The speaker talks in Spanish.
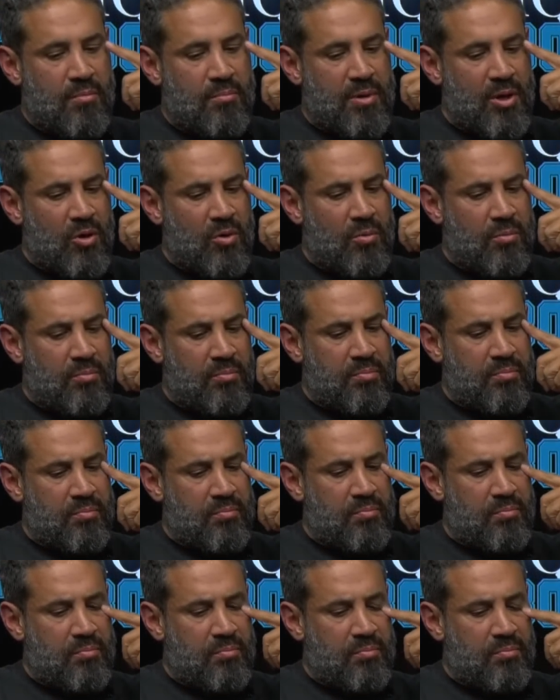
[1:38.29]
Pero
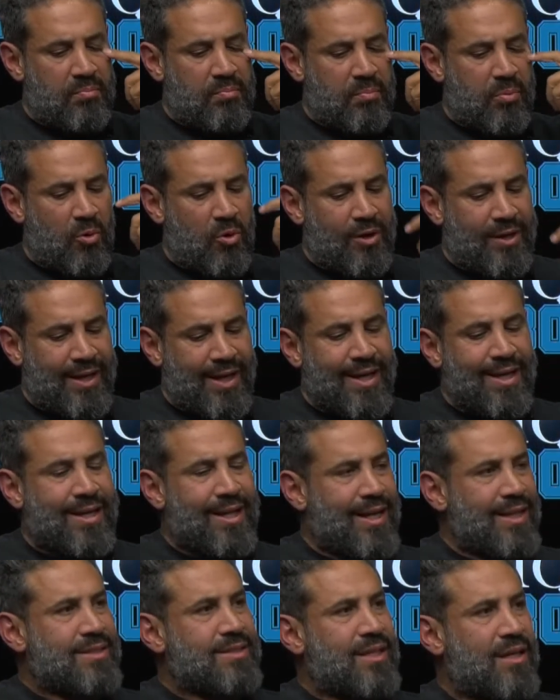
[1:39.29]
¿Por qué
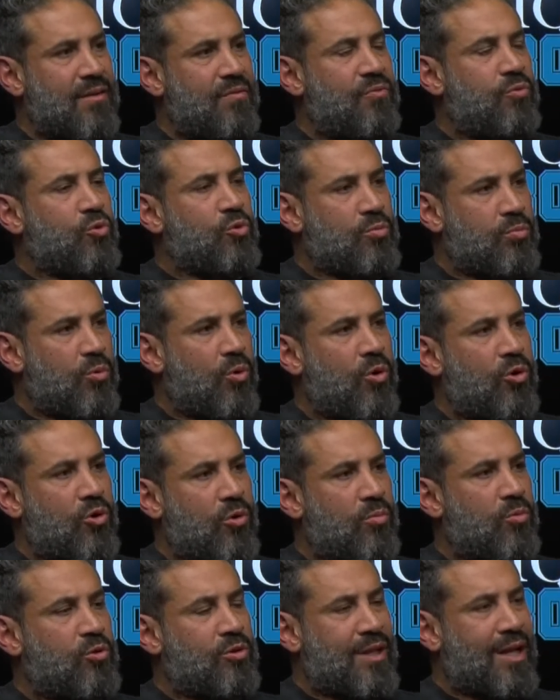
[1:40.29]
crees que el fútbol
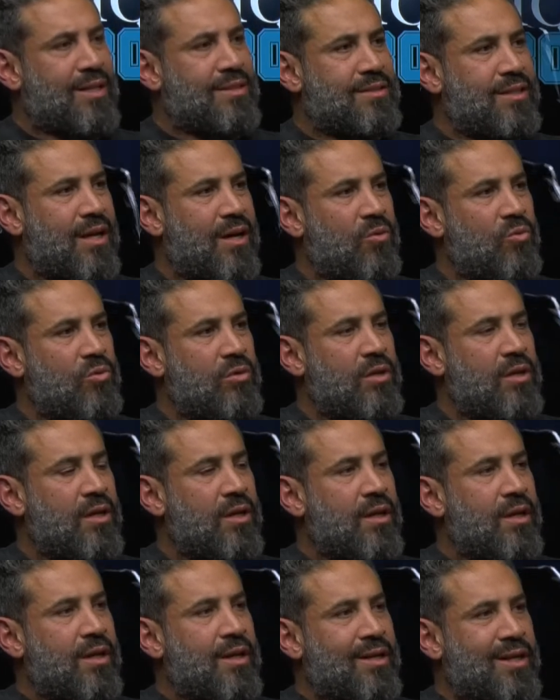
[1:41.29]
como tal sea un
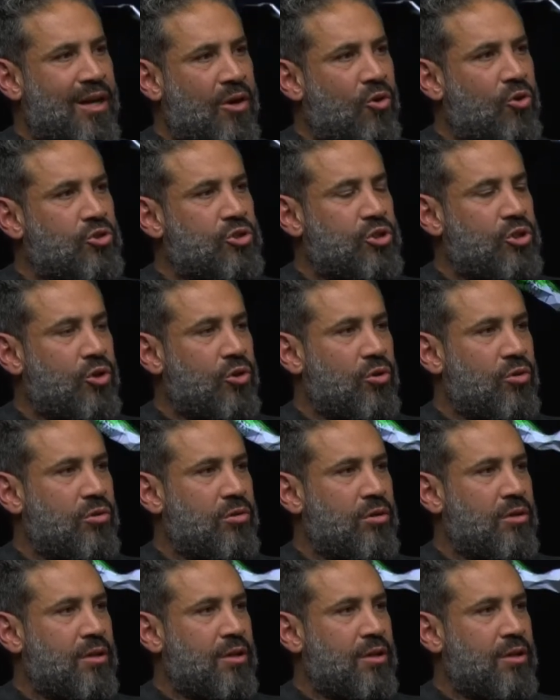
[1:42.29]
negocio